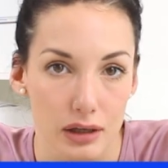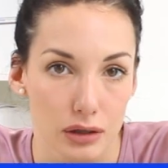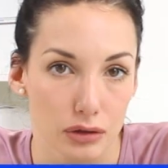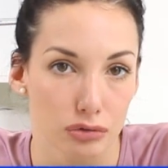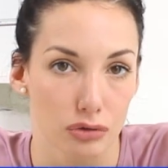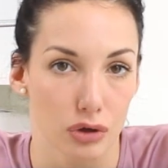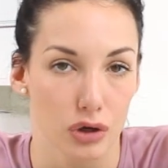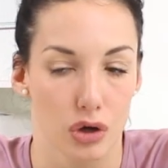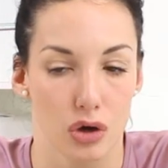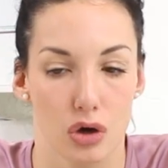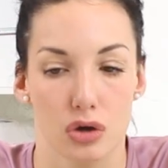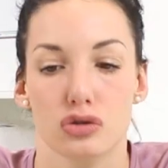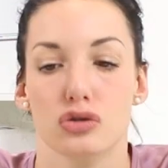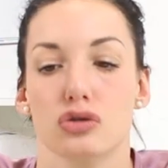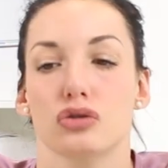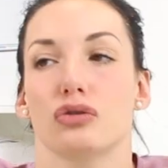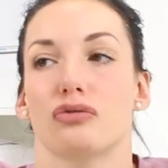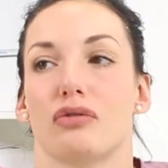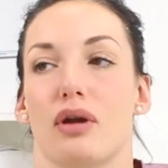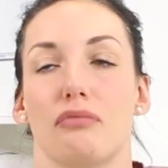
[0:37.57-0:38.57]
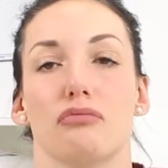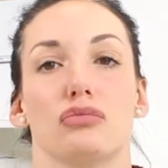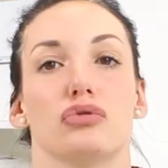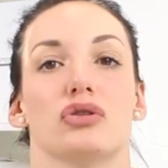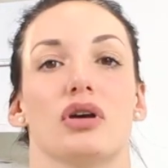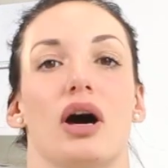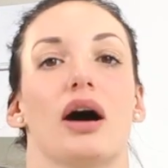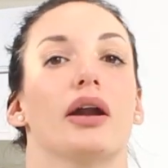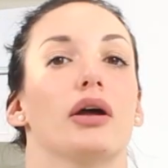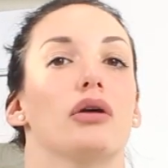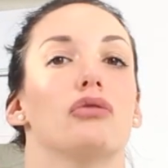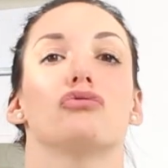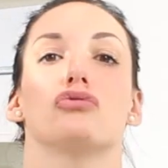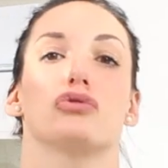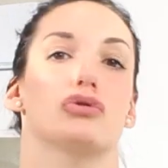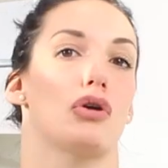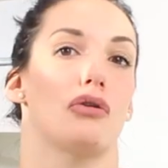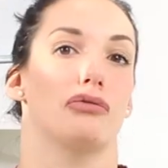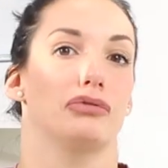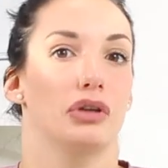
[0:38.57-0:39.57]
il tuo negozio dovrebbe usare un
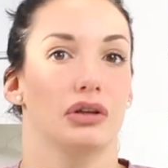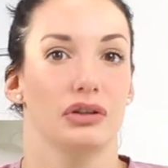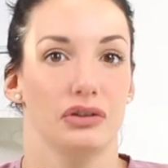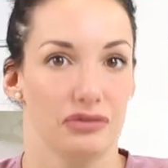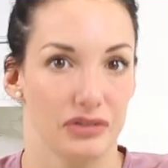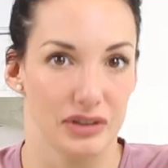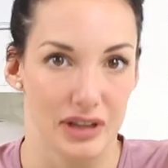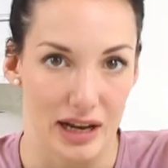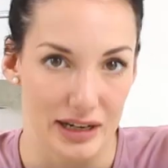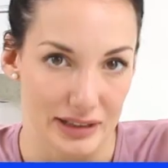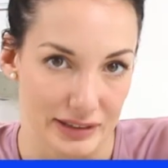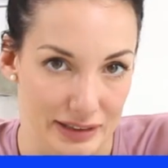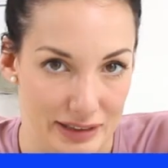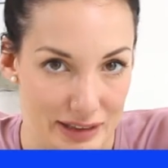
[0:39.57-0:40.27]
software di Fidelity